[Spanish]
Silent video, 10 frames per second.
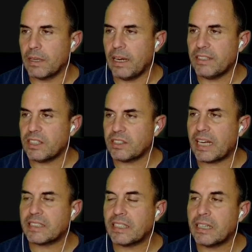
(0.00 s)

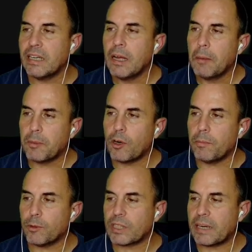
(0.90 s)
SSH, eh, pero lo
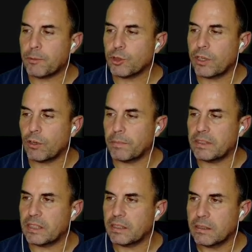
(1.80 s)
importaré
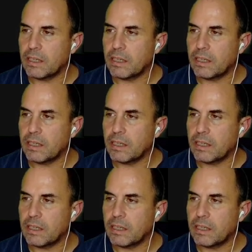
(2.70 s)
posteriormente.